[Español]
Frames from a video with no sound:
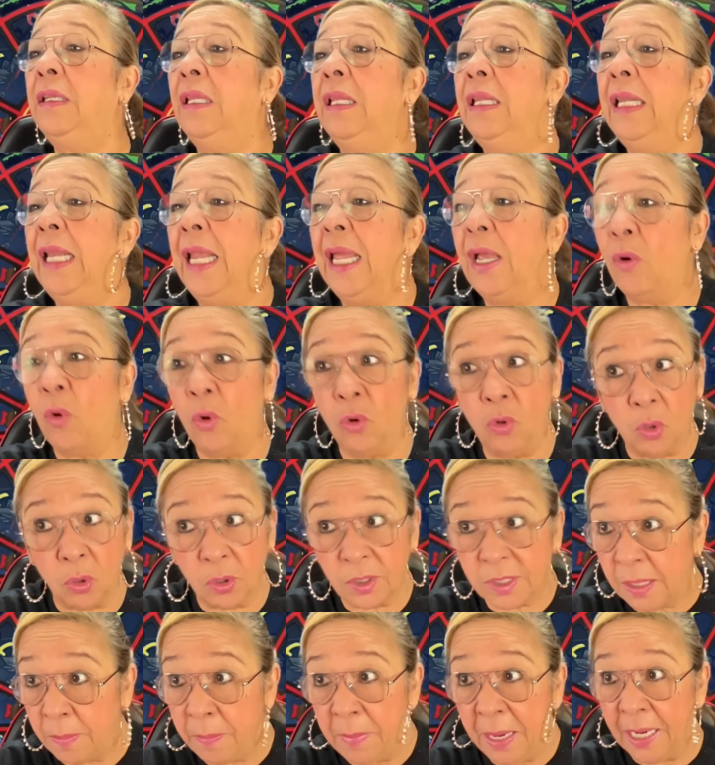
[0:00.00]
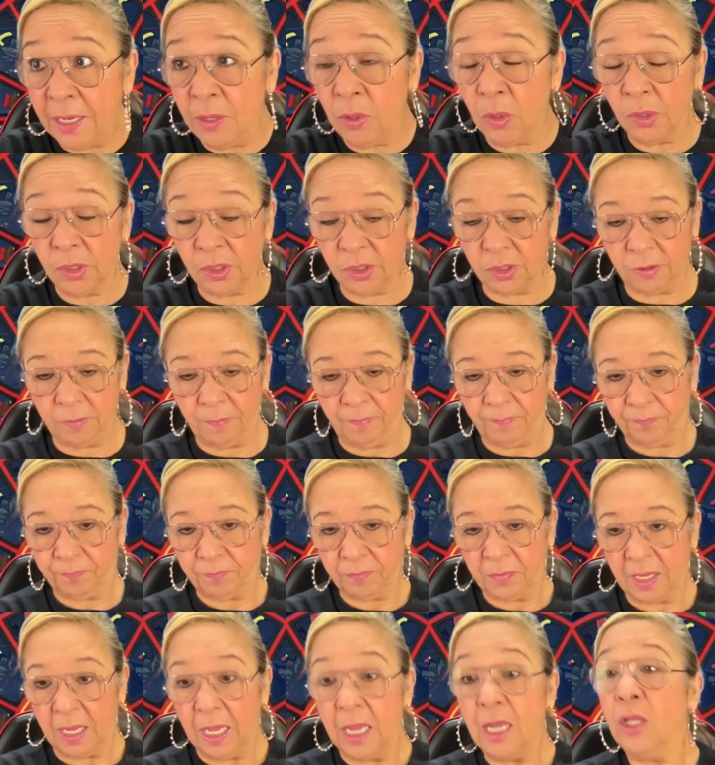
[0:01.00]
le conoce menos,
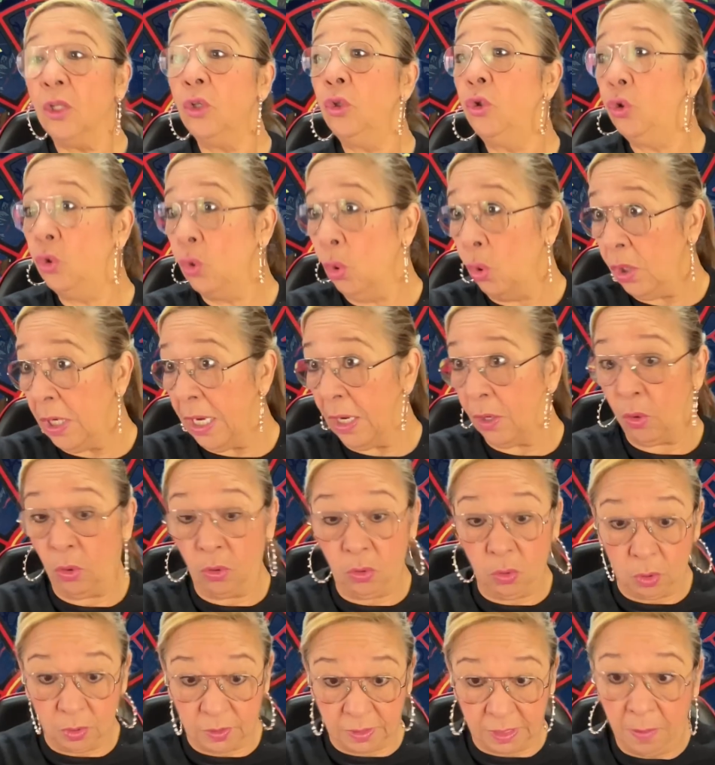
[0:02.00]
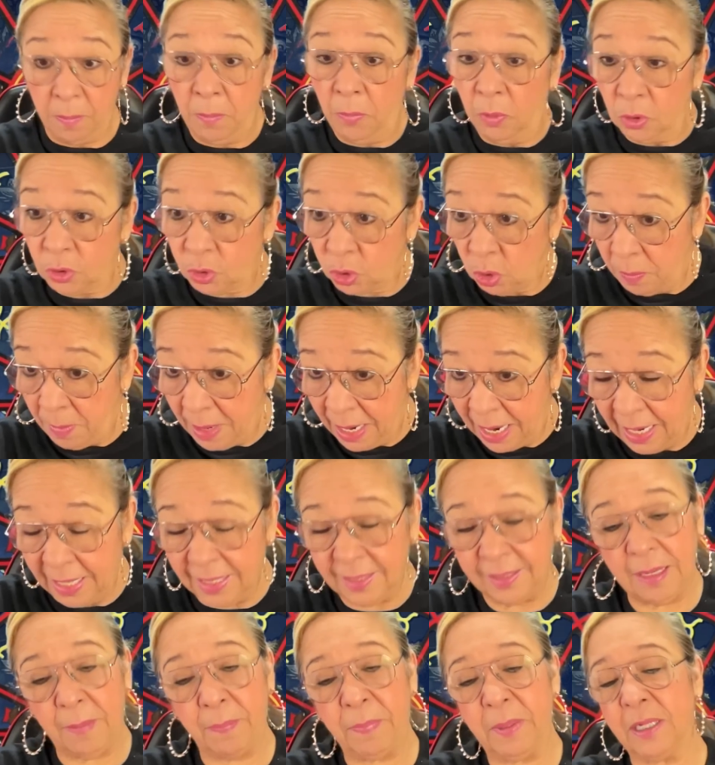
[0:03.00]
tú le conoces mucho más a
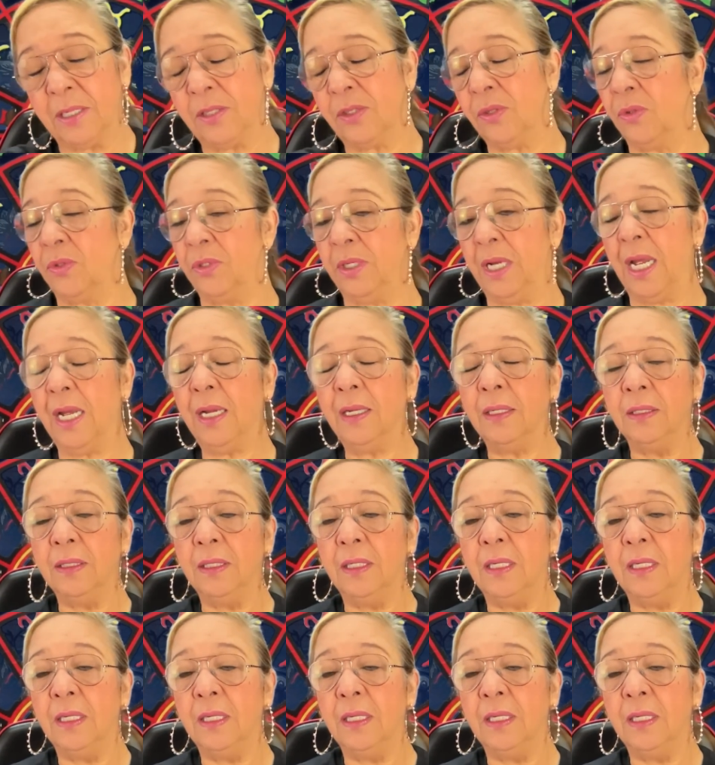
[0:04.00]
esa persona